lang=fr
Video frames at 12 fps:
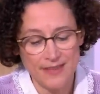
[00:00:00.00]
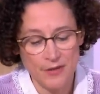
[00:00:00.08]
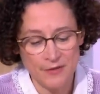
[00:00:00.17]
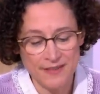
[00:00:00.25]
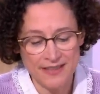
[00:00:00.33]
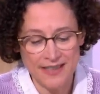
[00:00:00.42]

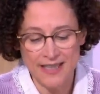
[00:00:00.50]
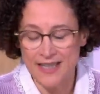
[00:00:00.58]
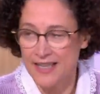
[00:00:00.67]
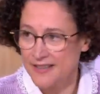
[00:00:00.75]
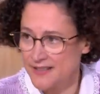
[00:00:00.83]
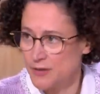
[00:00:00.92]
En fait,
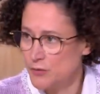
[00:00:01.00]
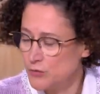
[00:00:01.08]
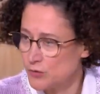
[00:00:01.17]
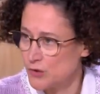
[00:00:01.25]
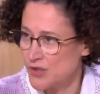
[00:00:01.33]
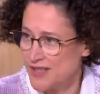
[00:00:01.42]
RTE,
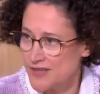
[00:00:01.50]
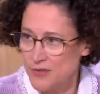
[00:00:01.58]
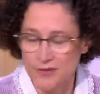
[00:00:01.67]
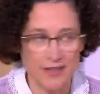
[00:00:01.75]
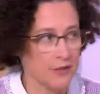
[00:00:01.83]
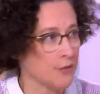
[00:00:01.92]
donc le
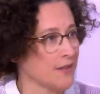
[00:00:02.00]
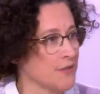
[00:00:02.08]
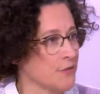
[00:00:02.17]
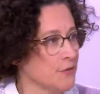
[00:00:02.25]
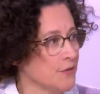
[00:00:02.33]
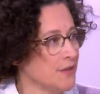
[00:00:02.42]
gestionnaire de
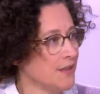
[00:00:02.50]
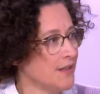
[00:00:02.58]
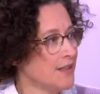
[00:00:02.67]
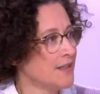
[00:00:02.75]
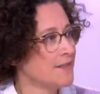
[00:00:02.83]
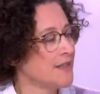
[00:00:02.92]
réseau,
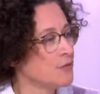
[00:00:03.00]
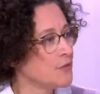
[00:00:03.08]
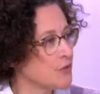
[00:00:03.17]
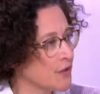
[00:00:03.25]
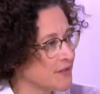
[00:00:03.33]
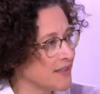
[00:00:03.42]
va nous
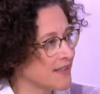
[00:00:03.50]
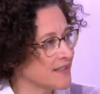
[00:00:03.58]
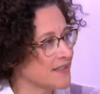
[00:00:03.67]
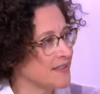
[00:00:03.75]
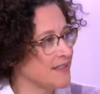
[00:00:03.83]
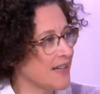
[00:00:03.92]
sortir un
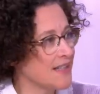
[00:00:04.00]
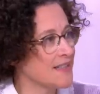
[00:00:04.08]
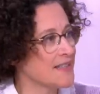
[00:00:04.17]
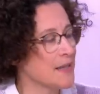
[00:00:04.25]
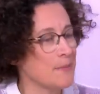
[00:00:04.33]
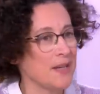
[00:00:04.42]
signal
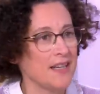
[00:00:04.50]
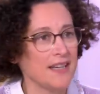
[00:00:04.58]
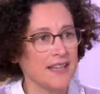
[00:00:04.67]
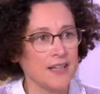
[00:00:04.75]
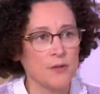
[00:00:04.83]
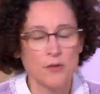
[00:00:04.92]
qui s'appelle
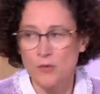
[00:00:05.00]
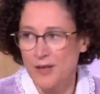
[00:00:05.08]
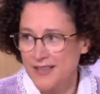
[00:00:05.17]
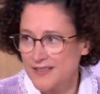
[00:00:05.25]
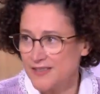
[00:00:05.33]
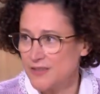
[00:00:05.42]

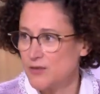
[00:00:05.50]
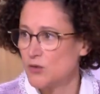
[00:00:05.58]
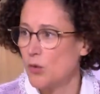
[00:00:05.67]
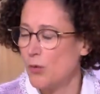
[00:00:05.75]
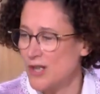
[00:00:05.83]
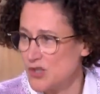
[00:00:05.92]
EcoWatt
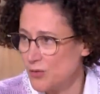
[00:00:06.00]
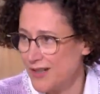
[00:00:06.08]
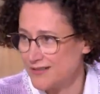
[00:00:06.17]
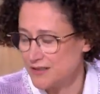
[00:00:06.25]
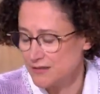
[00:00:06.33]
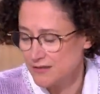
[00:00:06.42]
trois jours
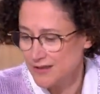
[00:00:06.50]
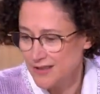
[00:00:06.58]
avant.